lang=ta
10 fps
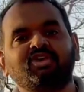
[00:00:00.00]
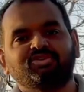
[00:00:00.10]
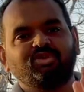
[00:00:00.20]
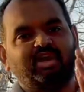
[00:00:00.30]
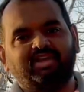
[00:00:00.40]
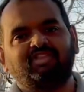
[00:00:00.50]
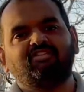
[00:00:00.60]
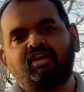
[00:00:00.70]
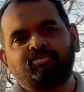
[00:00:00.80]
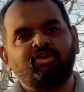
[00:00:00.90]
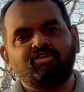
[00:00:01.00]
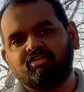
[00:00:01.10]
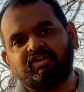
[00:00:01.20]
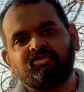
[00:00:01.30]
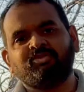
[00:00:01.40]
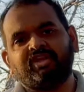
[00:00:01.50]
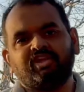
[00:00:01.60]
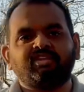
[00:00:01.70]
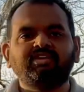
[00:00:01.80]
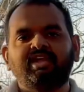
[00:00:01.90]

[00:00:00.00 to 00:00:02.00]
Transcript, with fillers: ஸோ அடுத்த வாரமும் அவ்வளோ வர முடியாது